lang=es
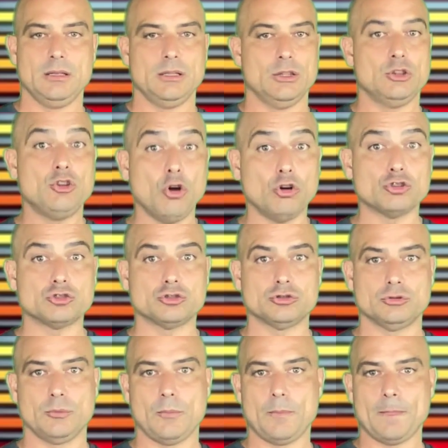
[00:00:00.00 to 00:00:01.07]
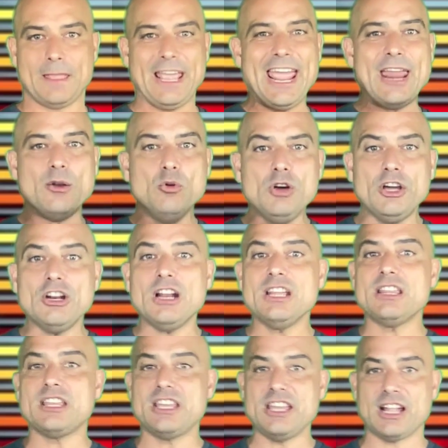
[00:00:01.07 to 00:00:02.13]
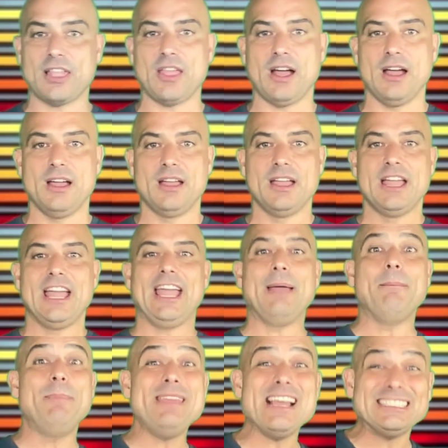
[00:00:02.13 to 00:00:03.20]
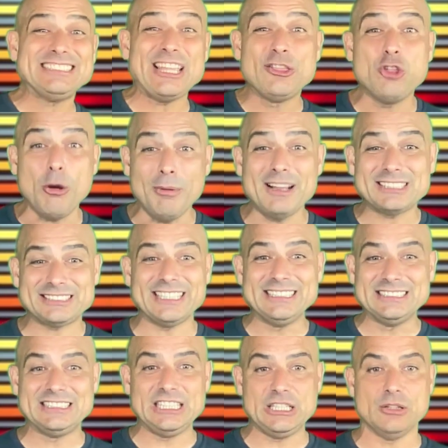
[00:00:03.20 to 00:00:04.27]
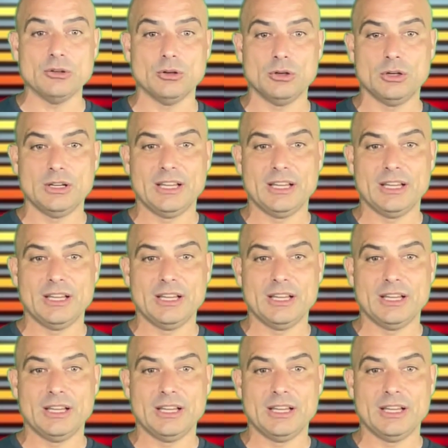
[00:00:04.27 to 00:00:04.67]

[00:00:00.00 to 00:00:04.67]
Dos, en un giro a la izquierda, en vías de doble sentido,